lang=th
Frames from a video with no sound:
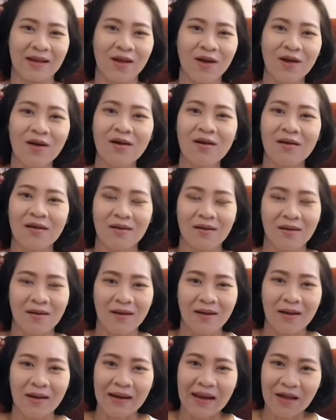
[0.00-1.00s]
ก็
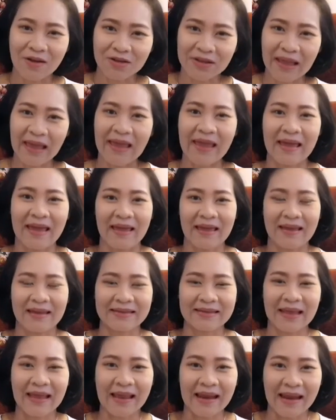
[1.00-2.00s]
แล้วแต่
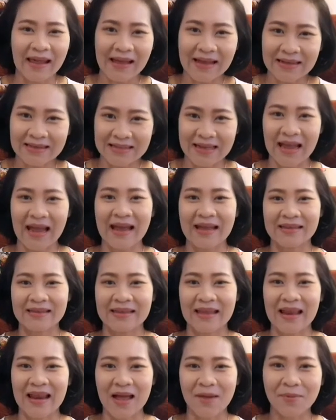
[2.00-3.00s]
แต่ละอาจารย์
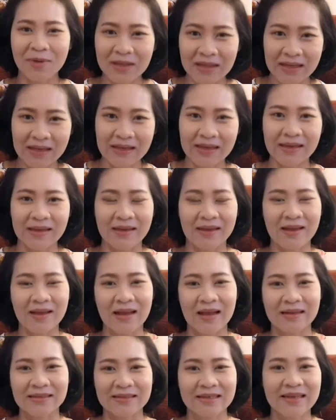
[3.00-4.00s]
แต่ละพิธี
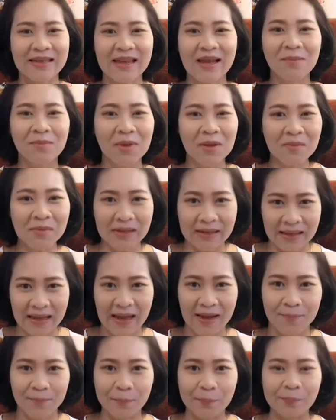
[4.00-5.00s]
อาจจะเรียกไม่เหมือน
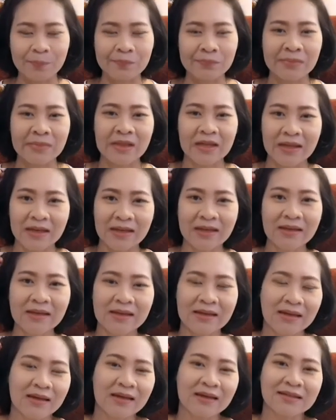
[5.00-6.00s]
กัน ทีนี้
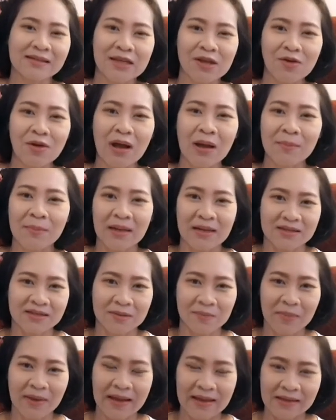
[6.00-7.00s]
ใจความหลัก
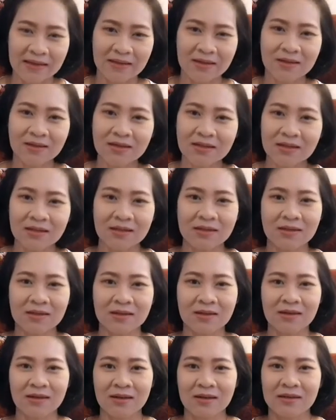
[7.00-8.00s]
สำคัญก็คือ
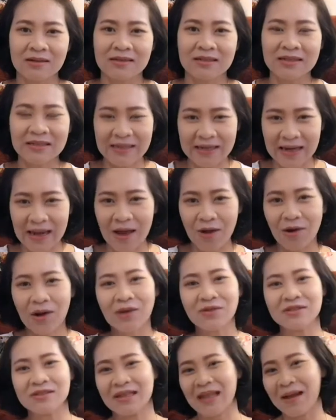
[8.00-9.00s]
จริงๆแล้วเรา
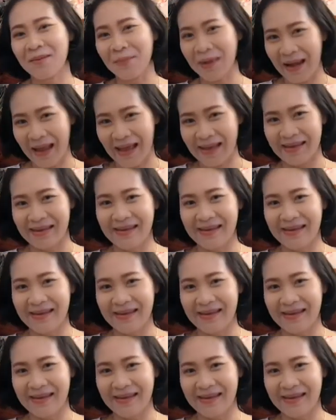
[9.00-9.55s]
จะทำอะไร